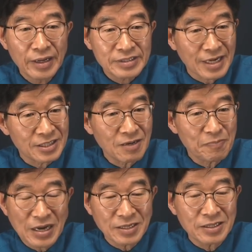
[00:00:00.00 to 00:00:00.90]
사실
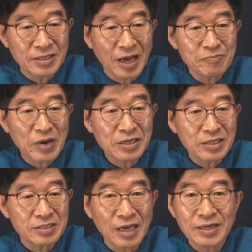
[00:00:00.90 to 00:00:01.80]
밝히든 안
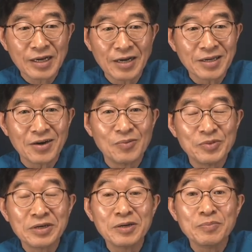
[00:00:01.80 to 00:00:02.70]
밝히든 나는 관계가
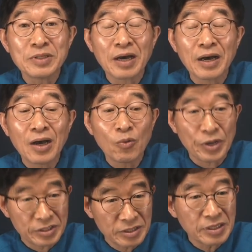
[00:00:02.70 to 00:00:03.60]
없는 겁니다.
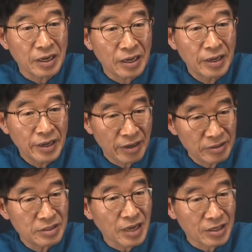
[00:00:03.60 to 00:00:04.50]
왜 그러냐?
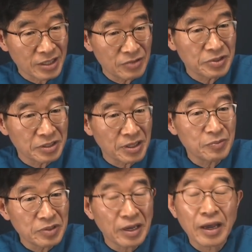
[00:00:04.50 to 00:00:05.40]
애들 다 키웠기
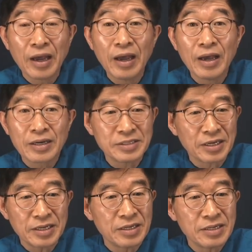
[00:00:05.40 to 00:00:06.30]
때문에
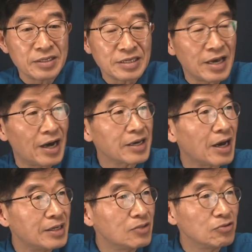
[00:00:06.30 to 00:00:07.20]
그냥 이런 거 이야기
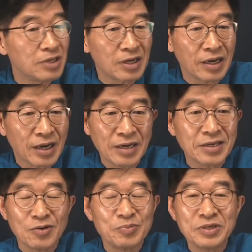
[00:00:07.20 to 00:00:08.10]
안 해도 그냥
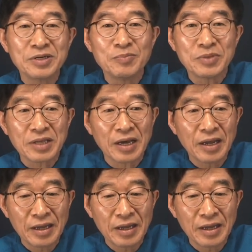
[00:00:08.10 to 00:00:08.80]
관계없는 겁니다.